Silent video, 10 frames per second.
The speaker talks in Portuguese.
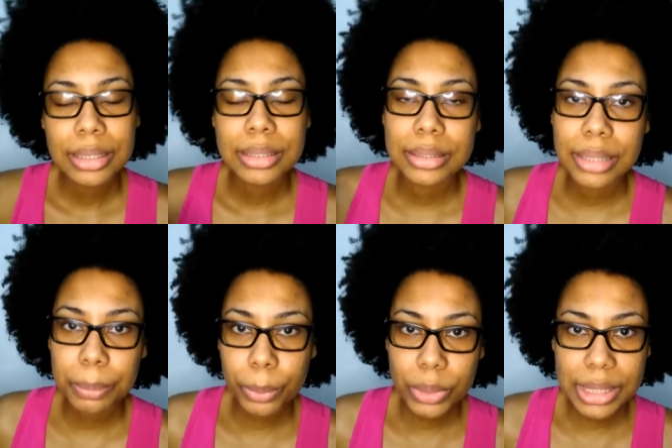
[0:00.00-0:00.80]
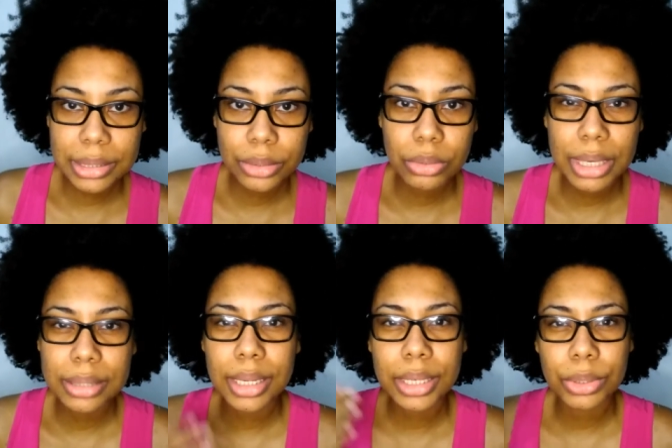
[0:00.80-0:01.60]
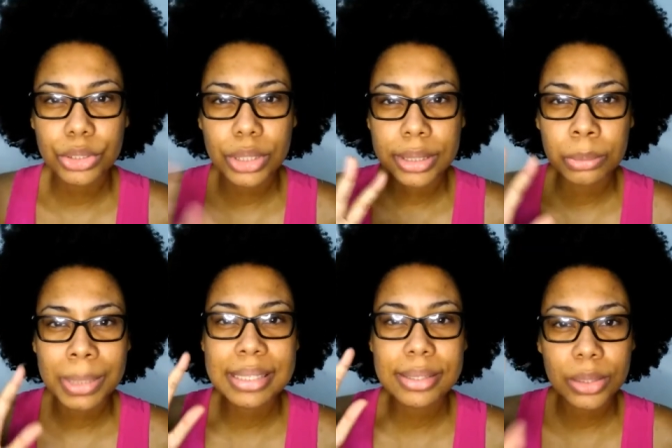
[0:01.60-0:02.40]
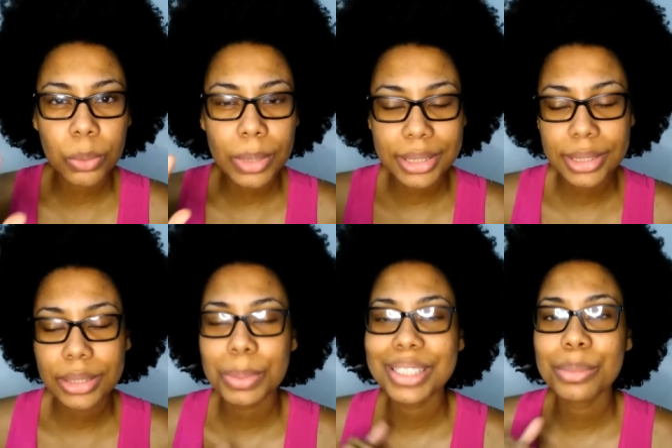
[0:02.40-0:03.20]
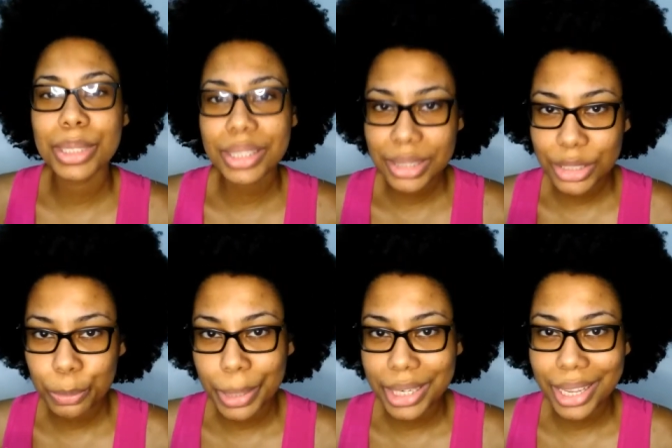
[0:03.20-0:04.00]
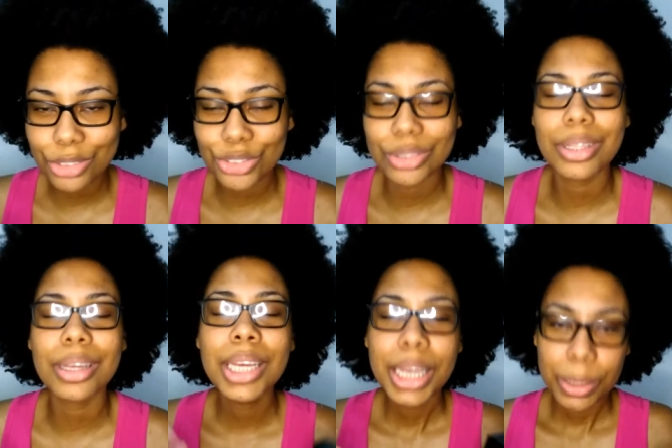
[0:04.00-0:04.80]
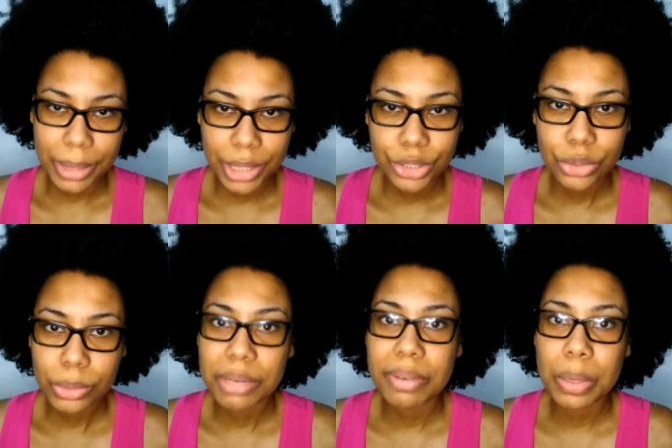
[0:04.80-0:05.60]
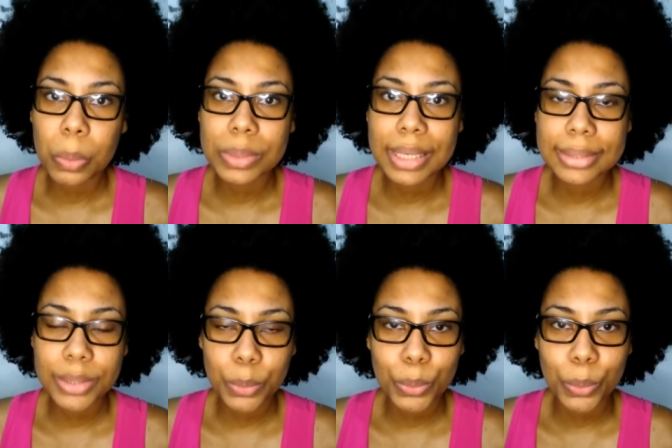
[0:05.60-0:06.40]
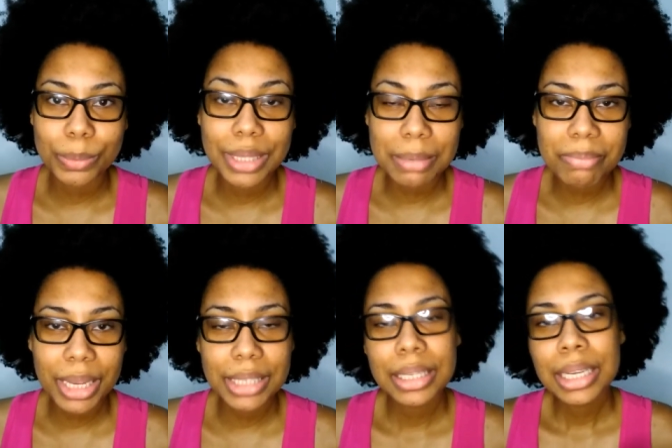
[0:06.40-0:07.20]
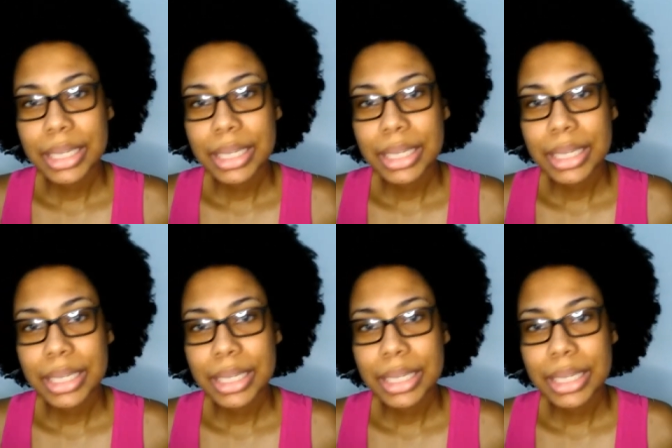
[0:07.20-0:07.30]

Depois dessa tonalidade, eu acho que tem umas 5 ainda. Então, as manas de pele retinta, eu acredito que vai encontrar seu tom também.